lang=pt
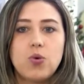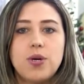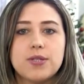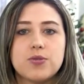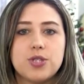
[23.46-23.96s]
O
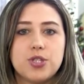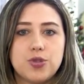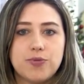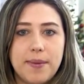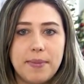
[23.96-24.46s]
risco de
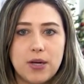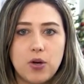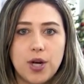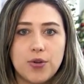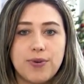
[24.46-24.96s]
chuva é
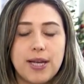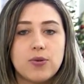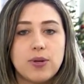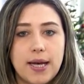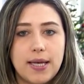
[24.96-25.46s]
menor no Vale
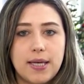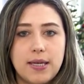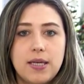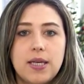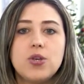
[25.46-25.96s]
do Caí
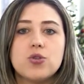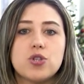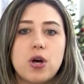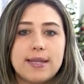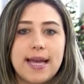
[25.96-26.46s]
e o
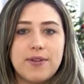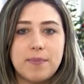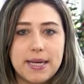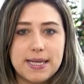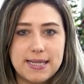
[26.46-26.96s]
sol deve
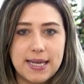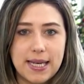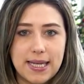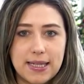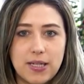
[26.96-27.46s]
aparecer
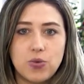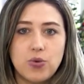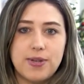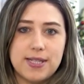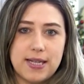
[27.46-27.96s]
entre
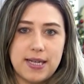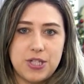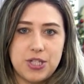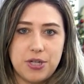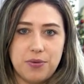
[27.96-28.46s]
nuvens na
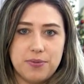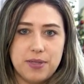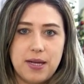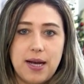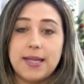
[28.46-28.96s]
região.
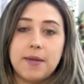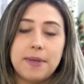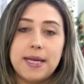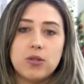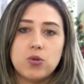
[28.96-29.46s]
A
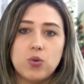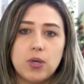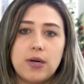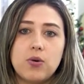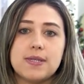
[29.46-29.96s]

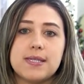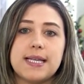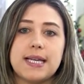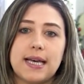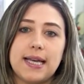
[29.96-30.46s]
temperatura
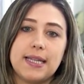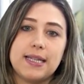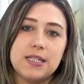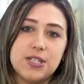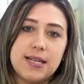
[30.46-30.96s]
oscila
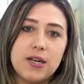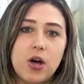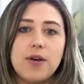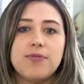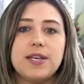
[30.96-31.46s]
entre
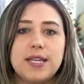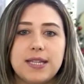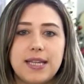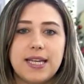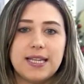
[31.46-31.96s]
19 e
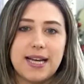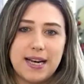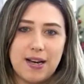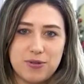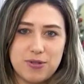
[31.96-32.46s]
30
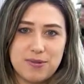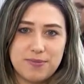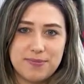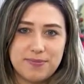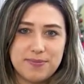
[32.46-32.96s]
graus.
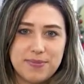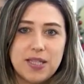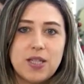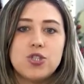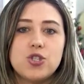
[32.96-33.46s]

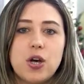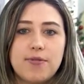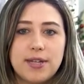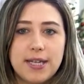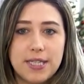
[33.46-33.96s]

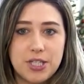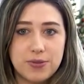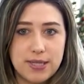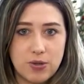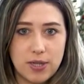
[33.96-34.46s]
Chove na
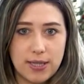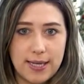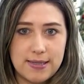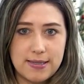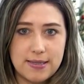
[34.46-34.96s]
região das
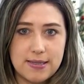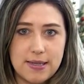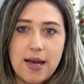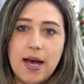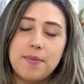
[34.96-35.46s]
hortênsias.
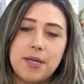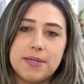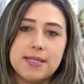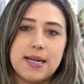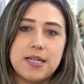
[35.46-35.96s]
A
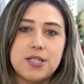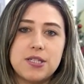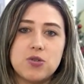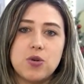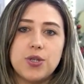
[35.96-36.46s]
mínima será de
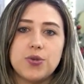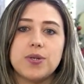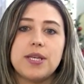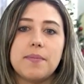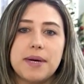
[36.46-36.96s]
18
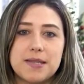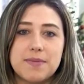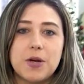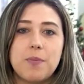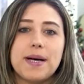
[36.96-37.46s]
e a
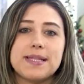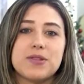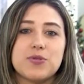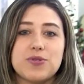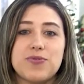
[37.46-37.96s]
máxima não
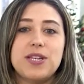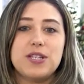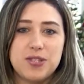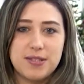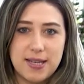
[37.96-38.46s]
passa dos
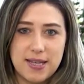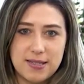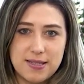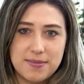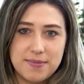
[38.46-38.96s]
26.